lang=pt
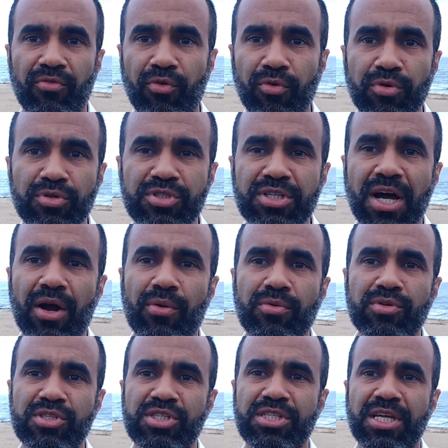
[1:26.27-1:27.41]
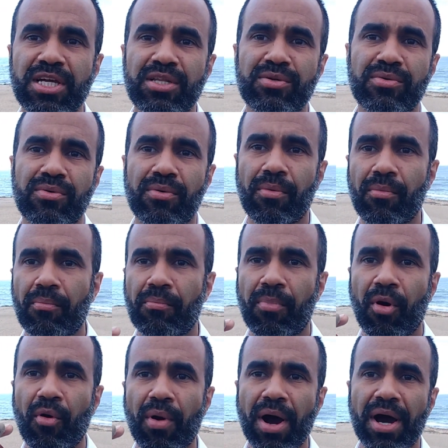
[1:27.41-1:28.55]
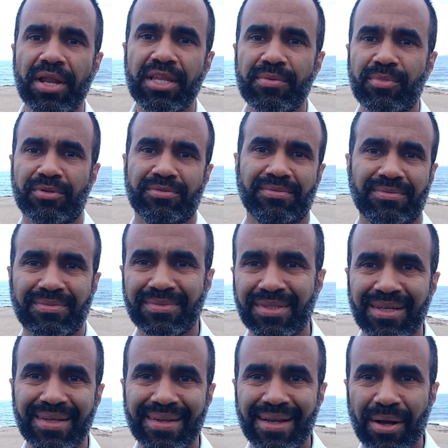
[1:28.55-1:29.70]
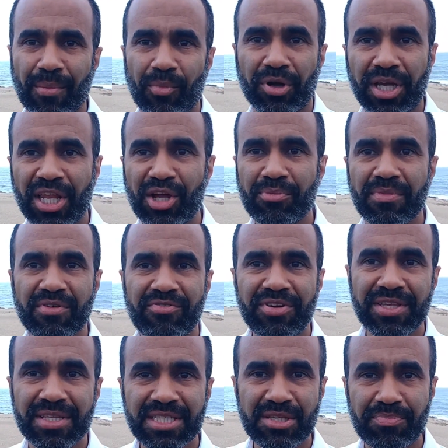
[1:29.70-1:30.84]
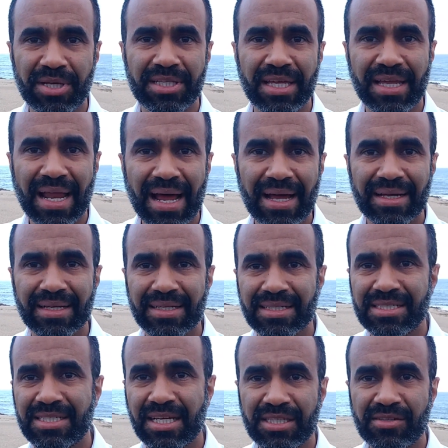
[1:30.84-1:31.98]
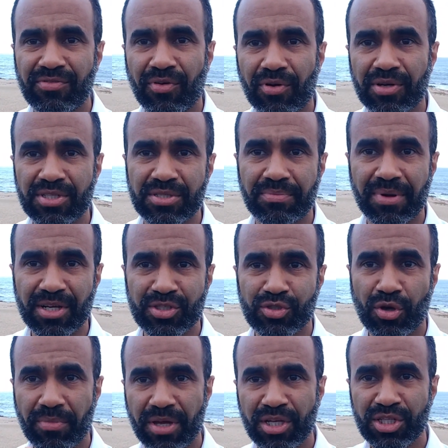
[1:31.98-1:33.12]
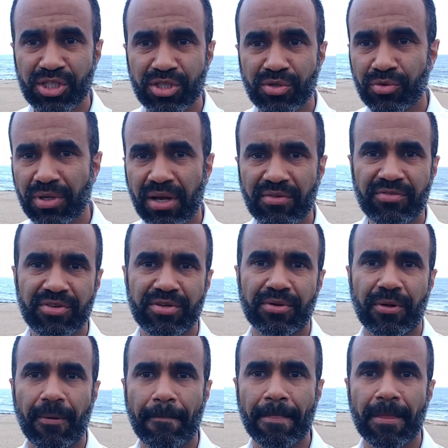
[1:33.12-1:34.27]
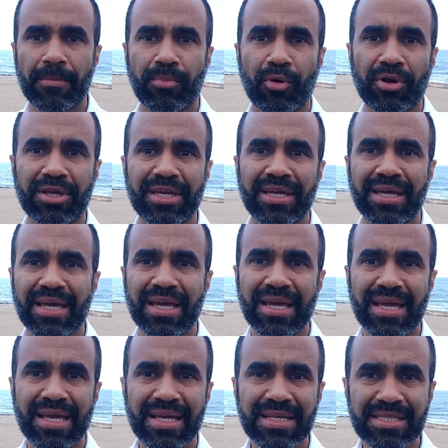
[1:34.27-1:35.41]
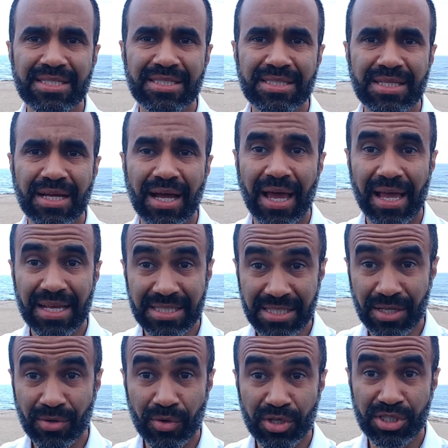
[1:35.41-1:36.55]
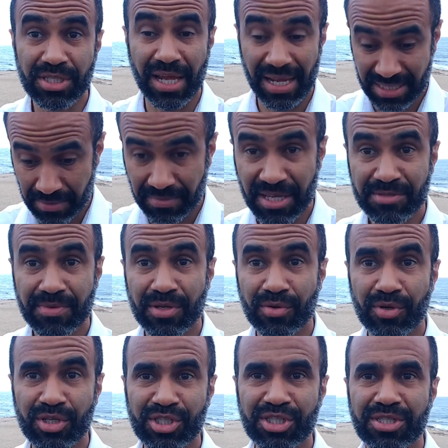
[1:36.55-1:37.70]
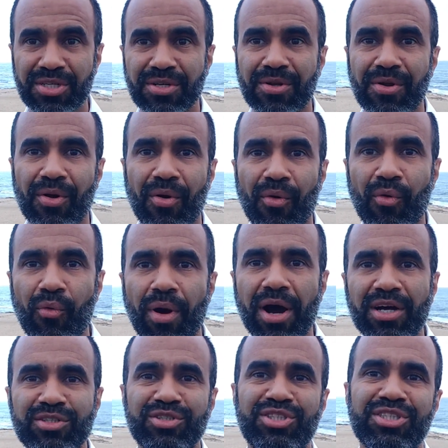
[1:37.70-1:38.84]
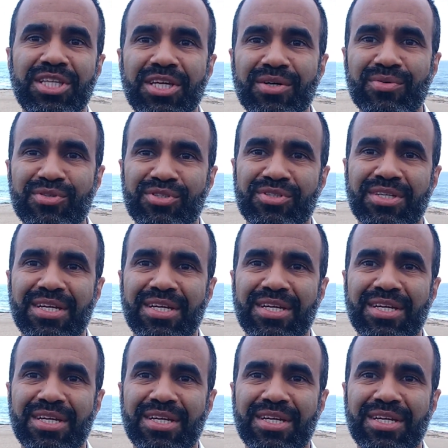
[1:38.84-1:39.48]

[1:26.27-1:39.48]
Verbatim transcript: Vos aconselho bom ânimo, porque nenhuma vida se perderá de entre vós, mas somente o navio, porque esta, esta noite, esta mesma noite, um anjo de Deus,